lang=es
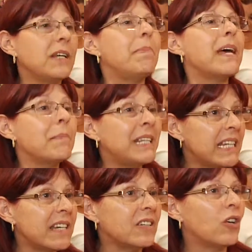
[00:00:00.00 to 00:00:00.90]

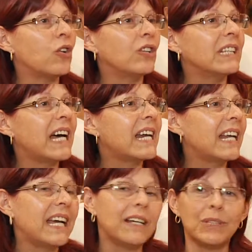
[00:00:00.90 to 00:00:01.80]
permitirnos
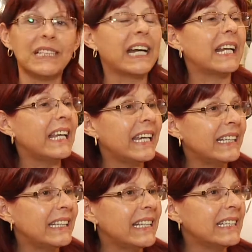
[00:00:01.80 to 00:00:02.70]
contarles a nuestras
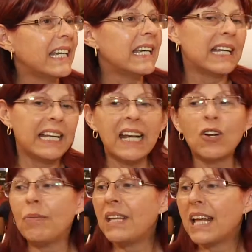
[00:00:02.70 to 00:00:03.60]
clientes las
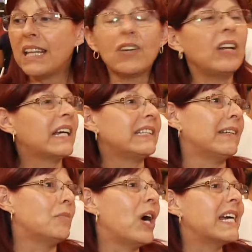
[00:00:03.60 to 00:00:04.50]
novedades con las que
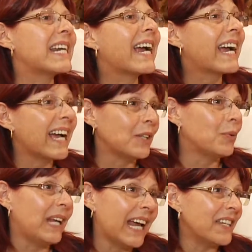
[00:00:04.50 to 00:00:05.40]
estamos
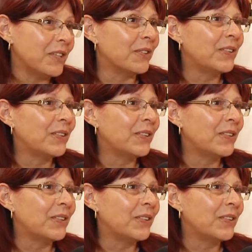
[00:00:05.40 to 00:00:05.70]
arrancando el año.